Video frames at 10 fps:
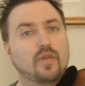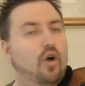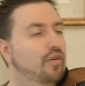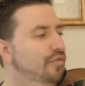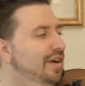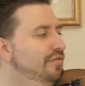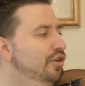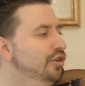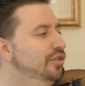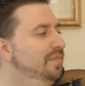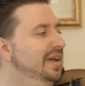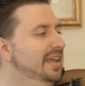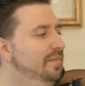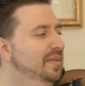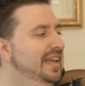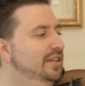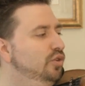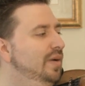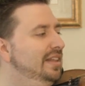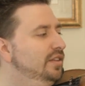On veut avoir une main bien
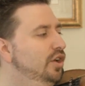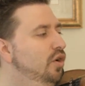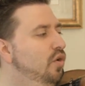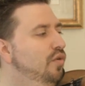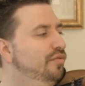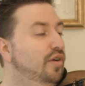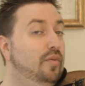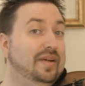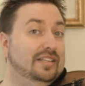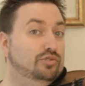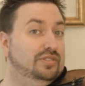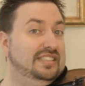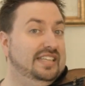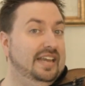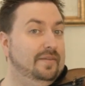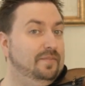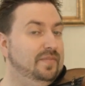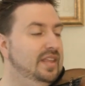droite au fond près du sillet.